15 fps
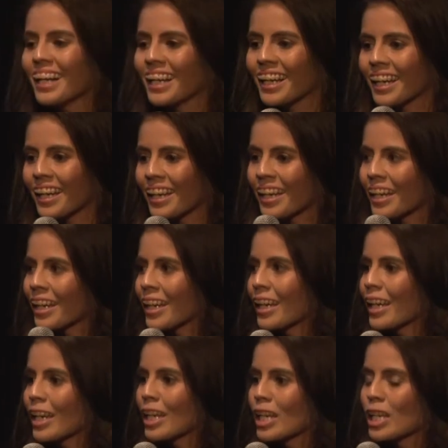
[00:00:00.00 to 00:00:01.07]

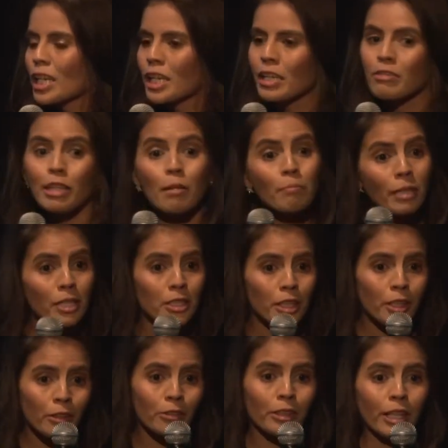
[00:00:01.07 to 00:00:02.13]
É, eu sempre
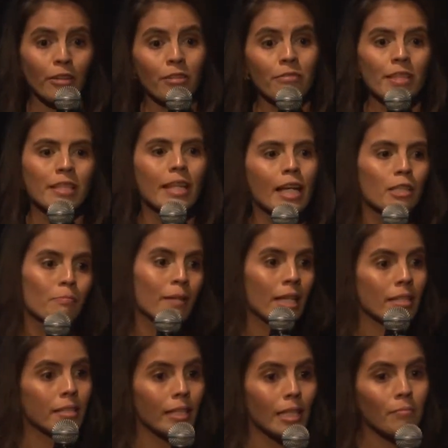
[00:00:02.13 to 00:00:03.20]
digo que a Universidade de
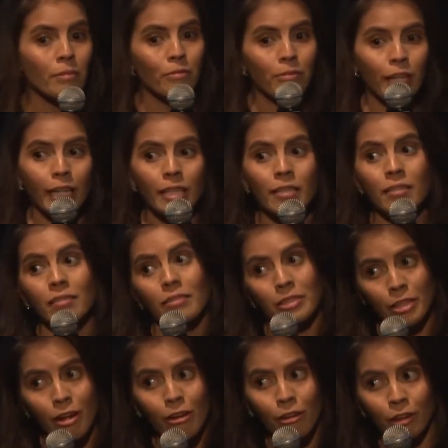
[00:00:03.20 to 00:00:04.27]
Brasília me fez
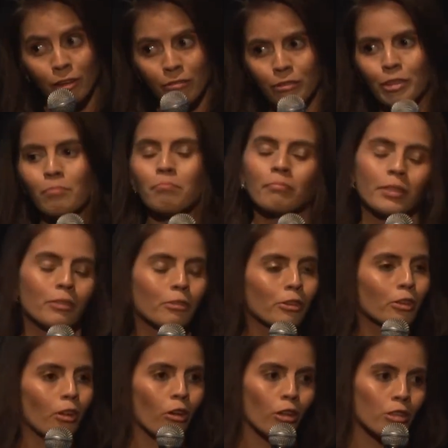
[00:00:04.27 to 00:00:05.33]
geógrafa, me deu
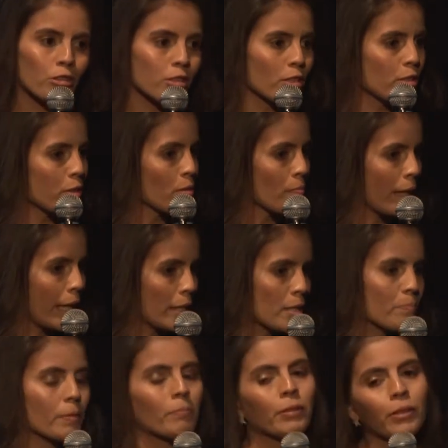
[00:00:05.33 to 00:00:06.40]
todos os
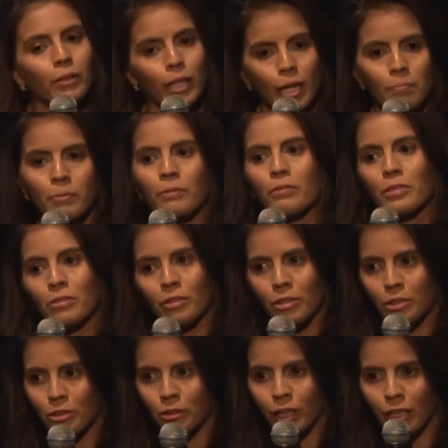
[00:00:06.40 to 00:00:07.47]
instrumentos para me tornar
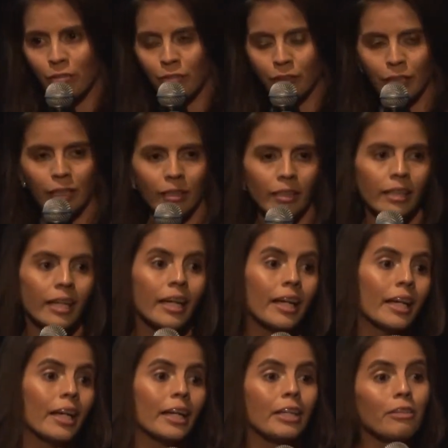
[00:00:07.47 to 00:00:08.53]
professora de geografia.
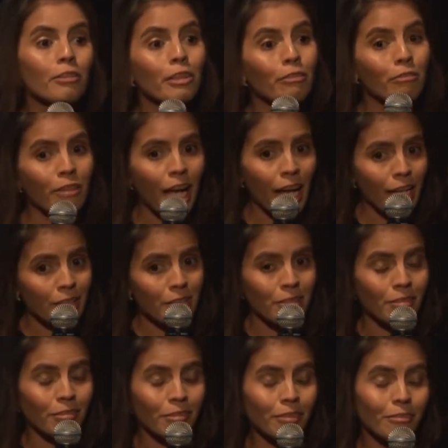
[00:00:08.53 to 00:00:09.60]
E o
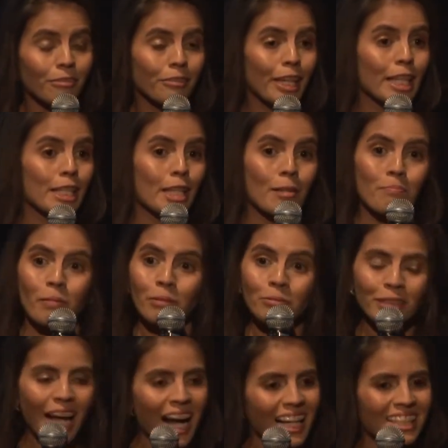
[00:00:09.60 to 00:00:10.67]
universo fez a
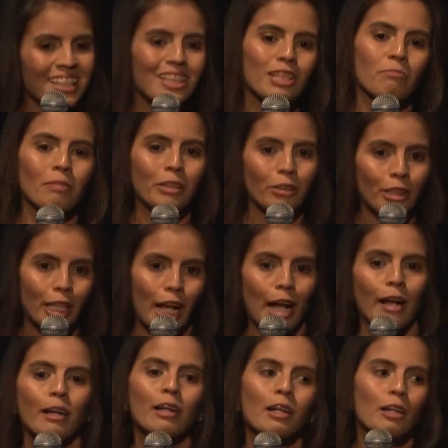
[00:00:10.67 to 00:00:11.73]
bondade de me
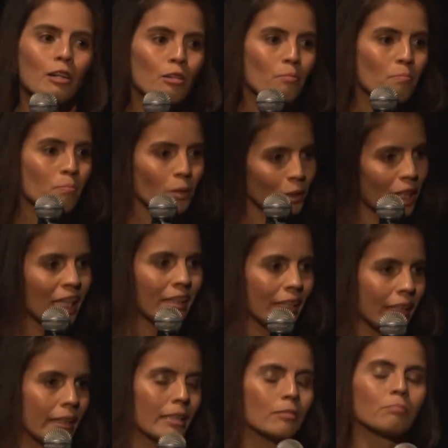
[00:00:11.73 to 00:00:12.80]
tornar
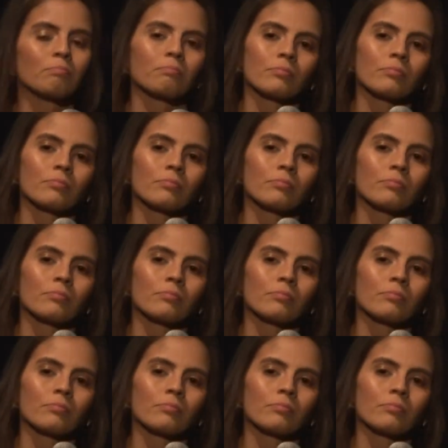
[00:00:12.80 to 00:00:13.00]
bordadeira.